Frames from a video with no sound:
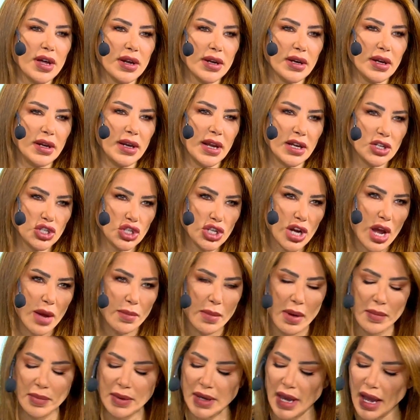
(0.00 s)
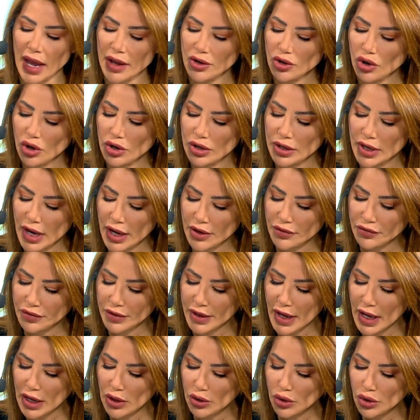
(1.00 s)
الأشياء مبيعا أونلاين
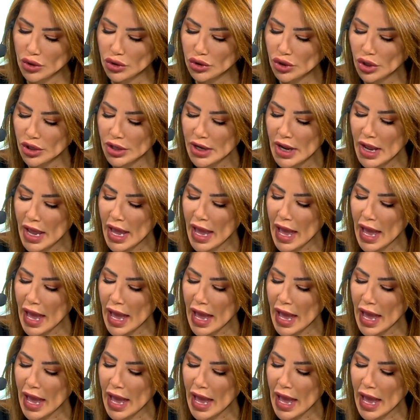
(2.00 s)
في الأردن